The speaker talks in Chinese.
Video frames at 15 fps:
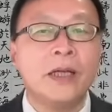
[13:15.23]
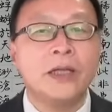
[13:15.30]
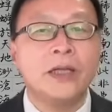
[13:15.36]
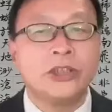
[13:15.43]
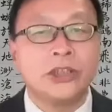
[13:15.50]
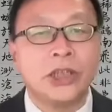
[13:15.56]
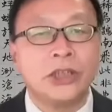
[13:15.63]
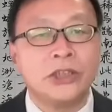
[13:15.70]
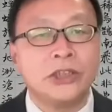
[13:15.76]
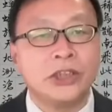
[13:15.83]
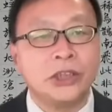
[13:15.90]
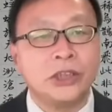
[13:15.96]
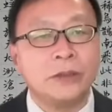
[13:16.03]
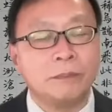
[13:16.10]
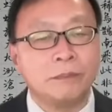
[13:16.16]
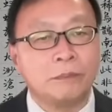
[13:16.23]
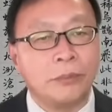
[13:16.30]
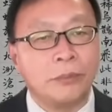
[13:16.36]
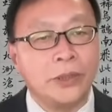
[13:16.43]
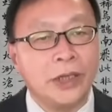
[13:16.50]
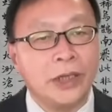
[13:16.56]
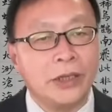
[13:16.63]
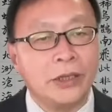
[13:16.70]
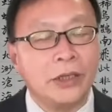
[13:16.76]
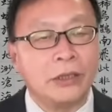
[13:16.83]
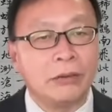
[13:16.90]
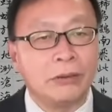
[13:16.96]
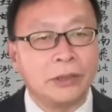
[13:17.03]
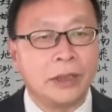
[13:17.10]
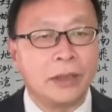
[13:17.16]
掀起不应
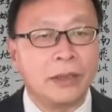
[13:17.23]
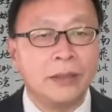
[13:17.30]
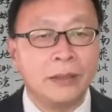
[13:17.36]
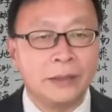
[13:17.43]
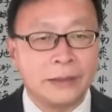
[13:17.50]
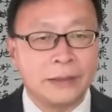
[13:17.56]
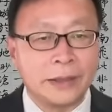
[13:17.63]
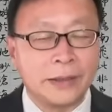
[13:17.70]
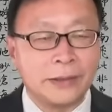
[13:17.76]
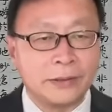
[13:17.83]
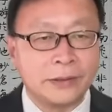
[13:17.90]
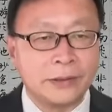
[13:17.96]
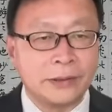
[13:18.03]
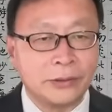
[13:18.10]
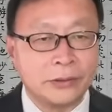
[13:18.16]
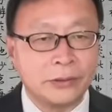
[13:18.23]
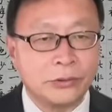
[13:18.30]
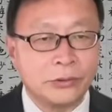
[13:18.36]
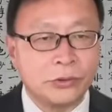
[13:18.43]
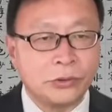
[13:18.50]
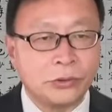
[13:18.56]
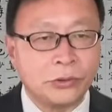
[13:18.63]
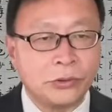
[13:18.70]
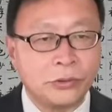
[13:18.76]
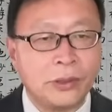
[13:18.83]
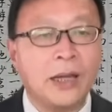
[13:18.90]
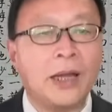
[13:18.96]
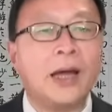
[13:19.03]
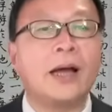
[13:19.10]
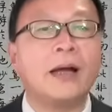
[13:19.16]
有的政治巨
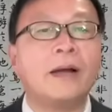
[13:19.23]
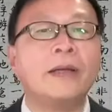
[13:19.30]
浪。